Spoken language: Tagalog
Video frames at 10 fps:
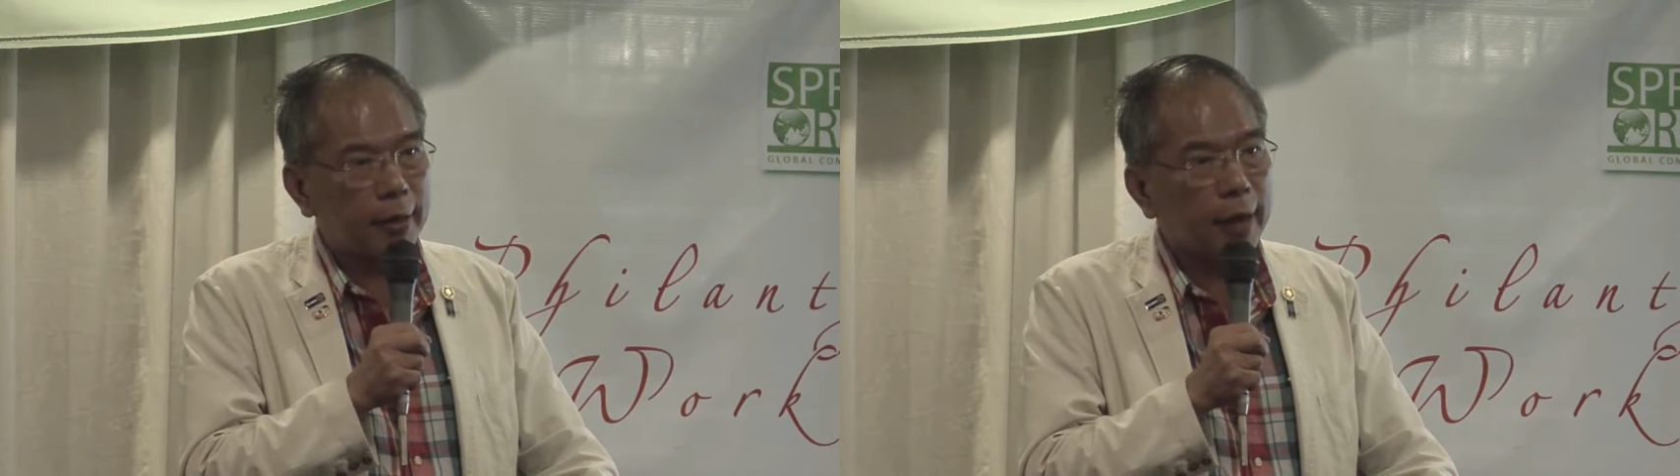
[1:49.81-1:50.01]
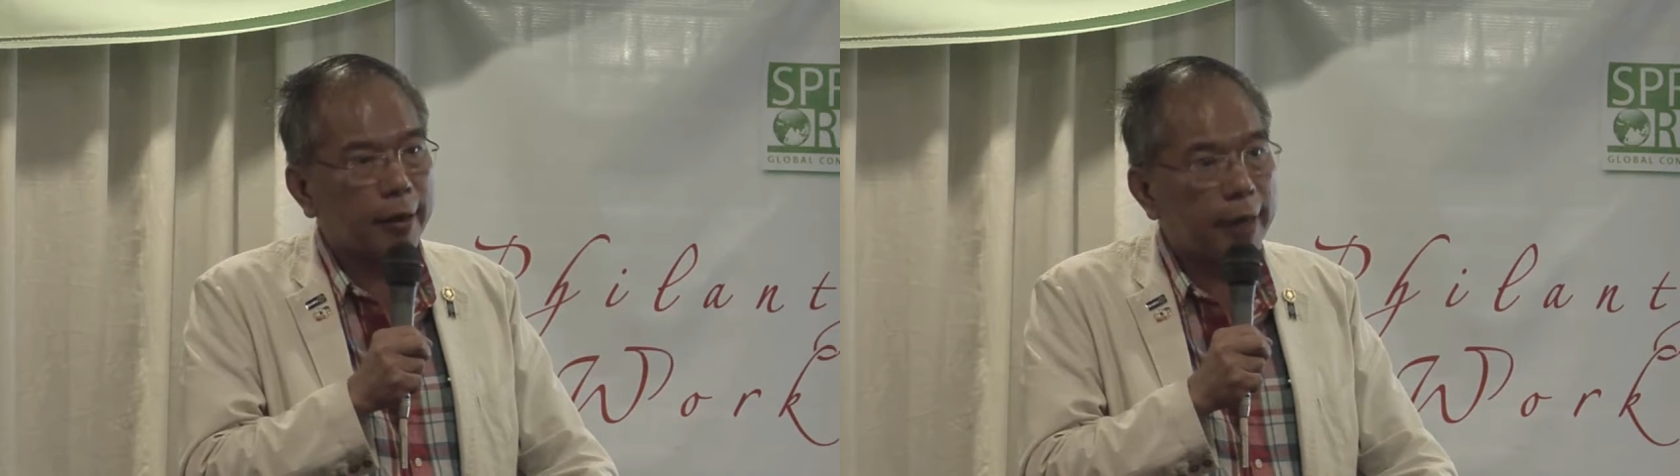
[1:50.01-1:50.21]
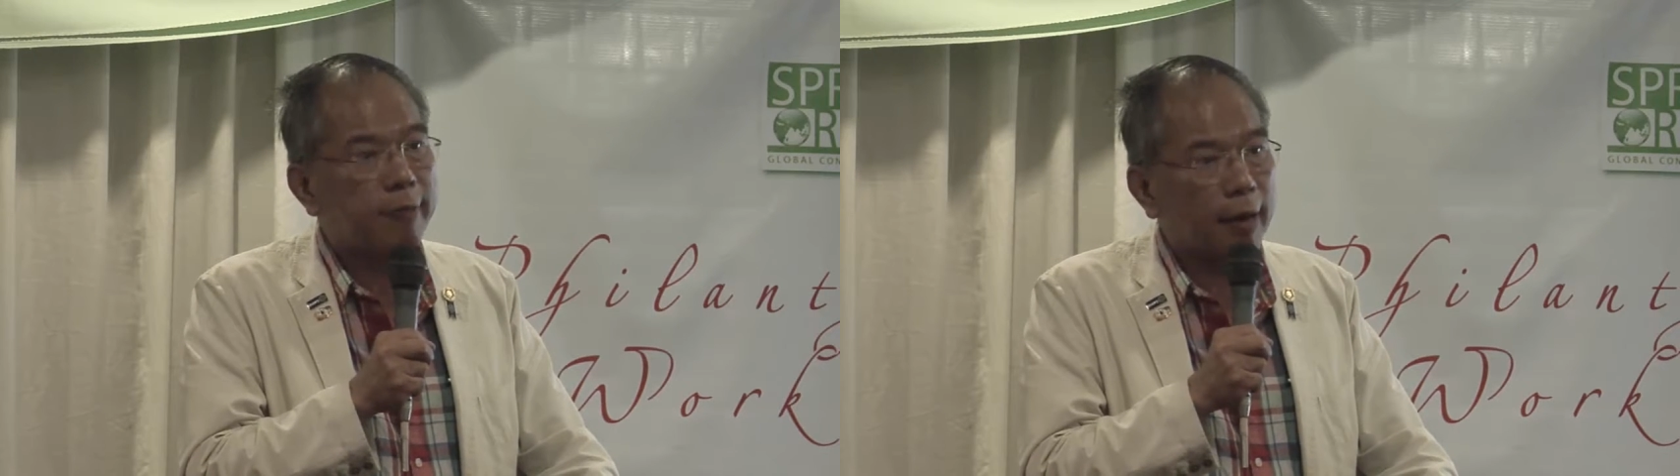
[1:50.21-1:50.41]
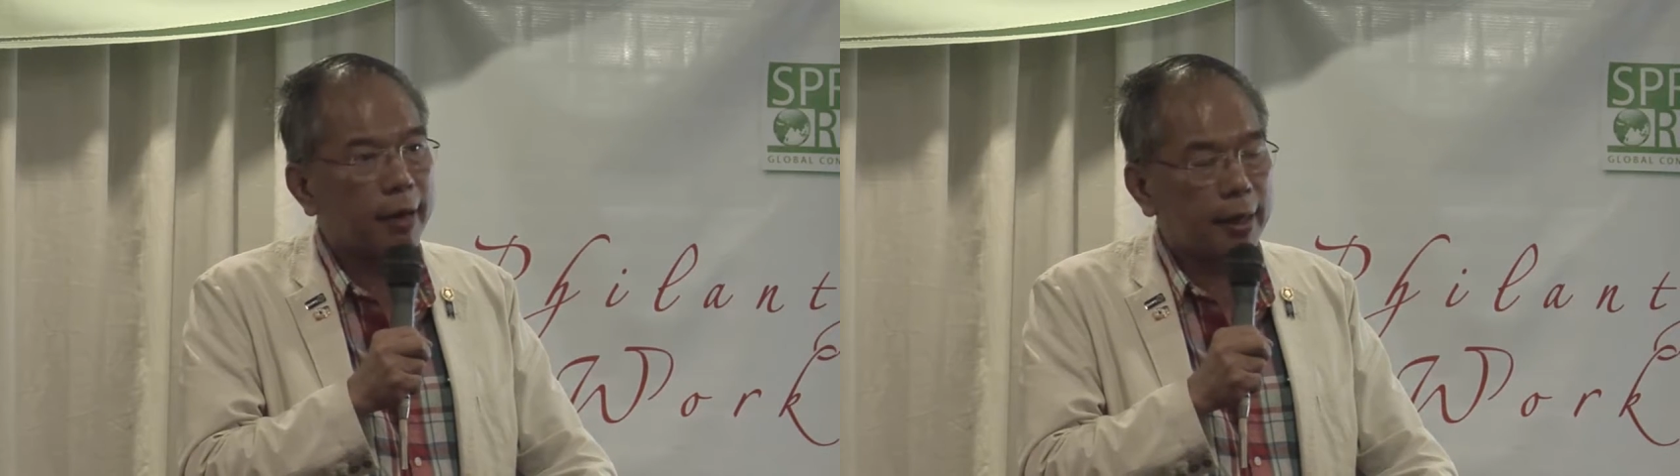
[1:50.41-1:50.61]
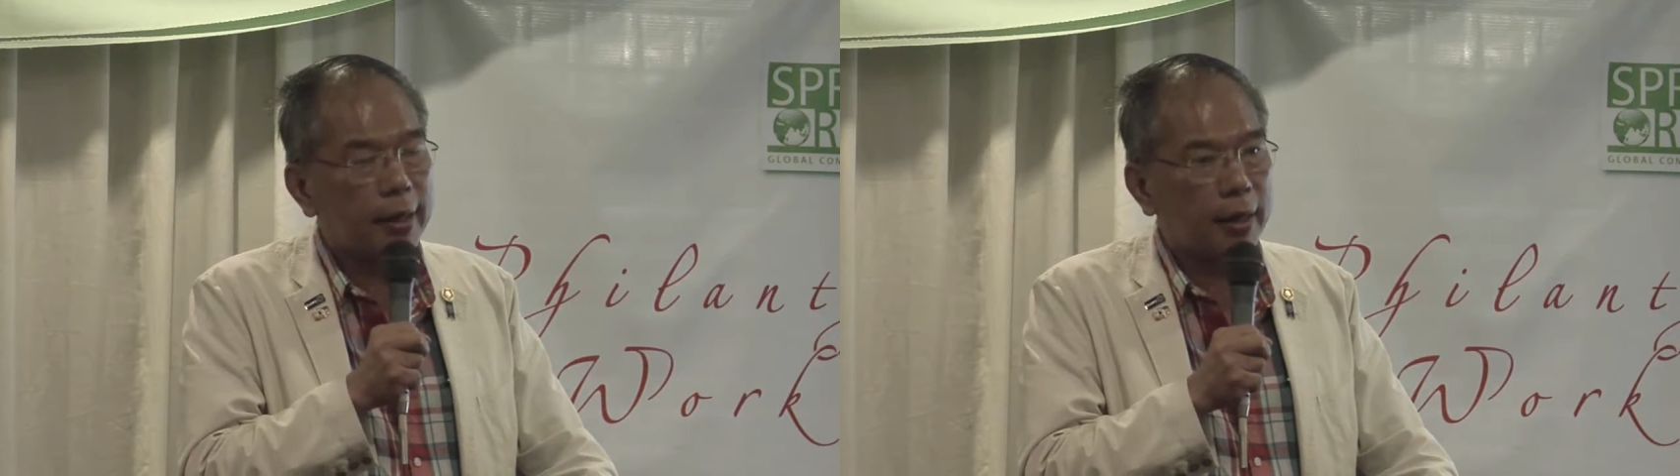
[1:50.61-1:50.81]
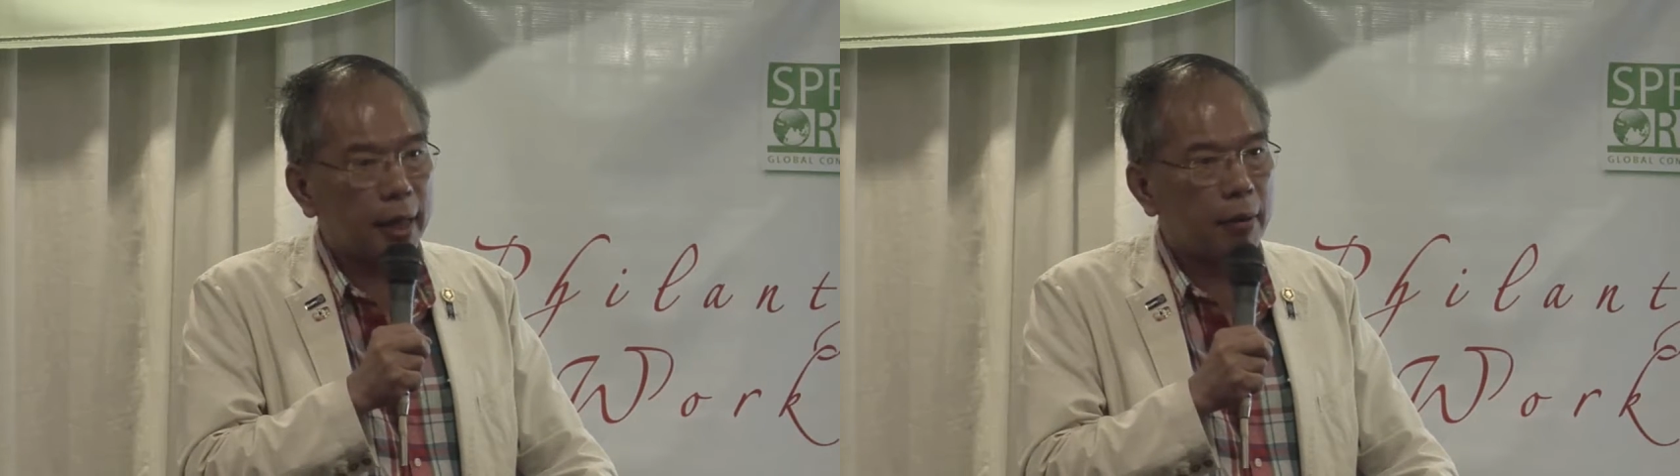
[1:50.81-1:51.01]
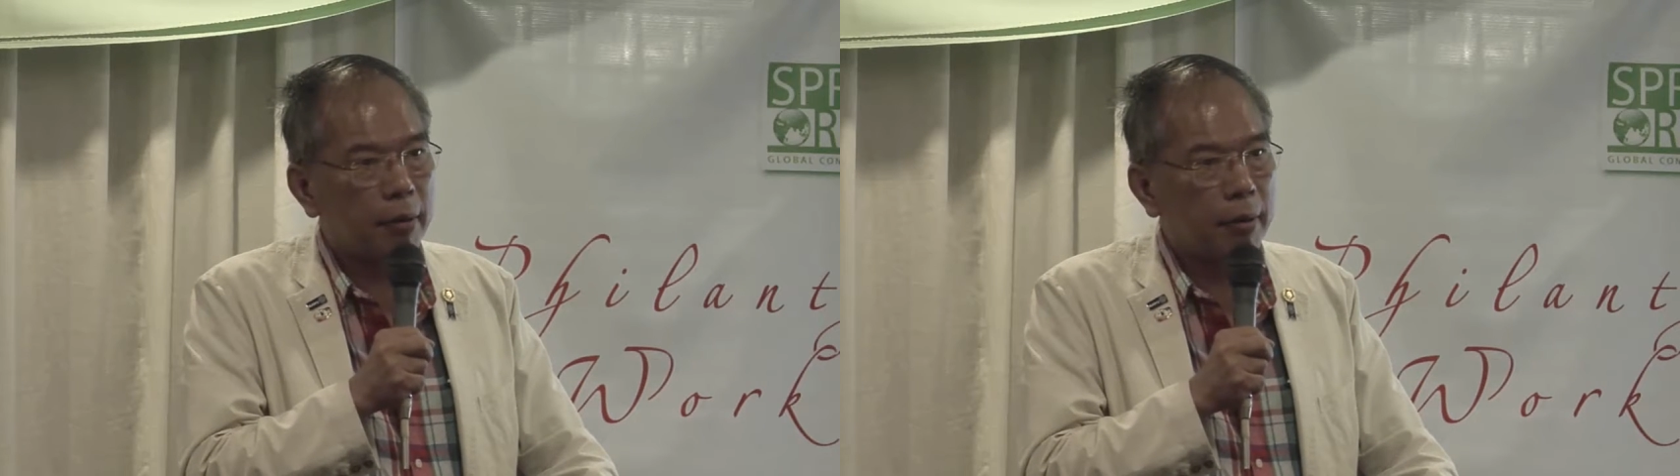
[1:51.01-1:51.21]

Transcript: agreed target natin,